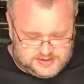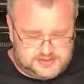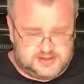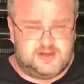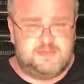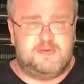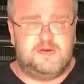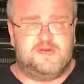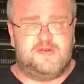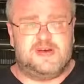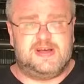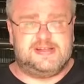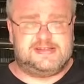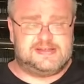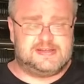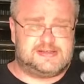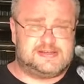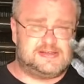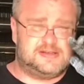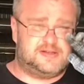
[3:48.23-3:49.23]

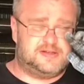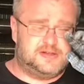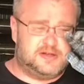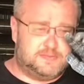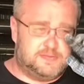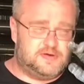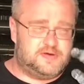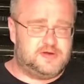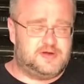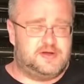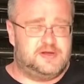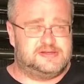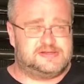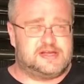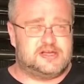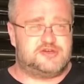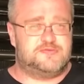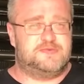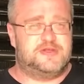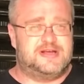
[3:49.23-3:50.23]
добивается, э,
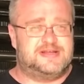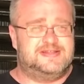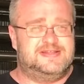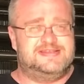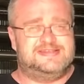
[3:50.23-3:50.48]
скажем так,